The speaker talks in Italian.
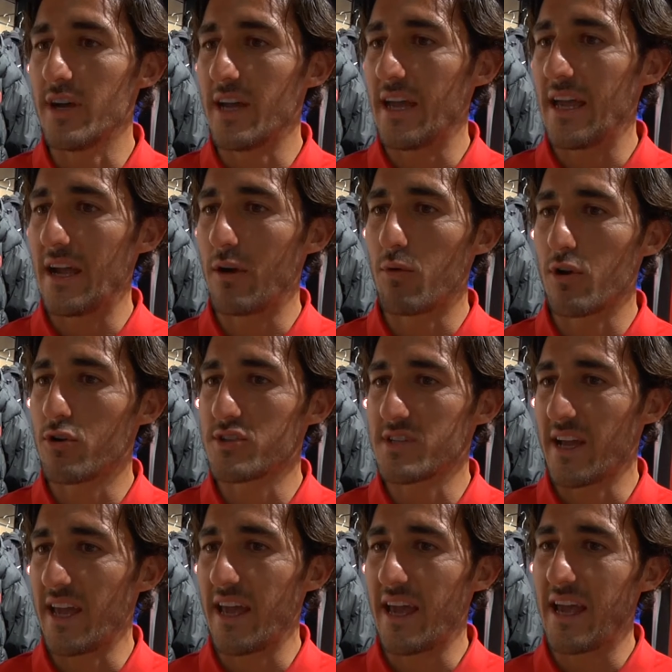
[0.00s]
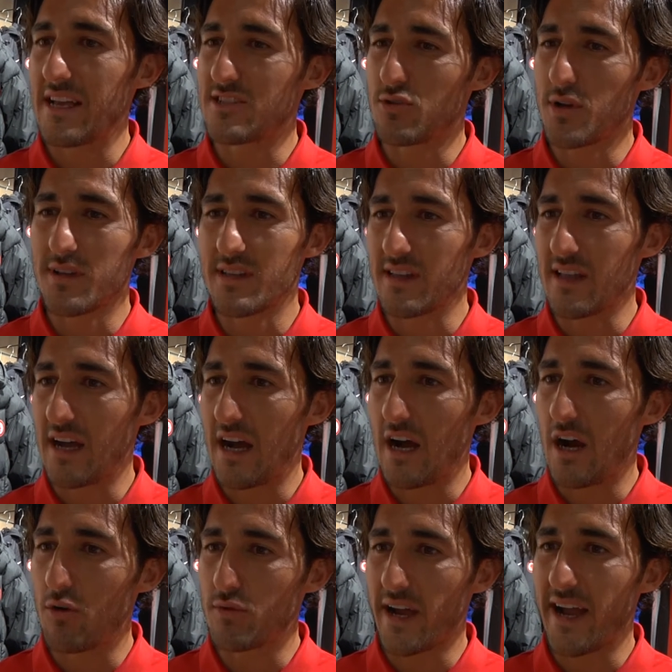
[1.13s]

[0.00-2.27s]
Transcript: è qualcosa che sicuramente dà una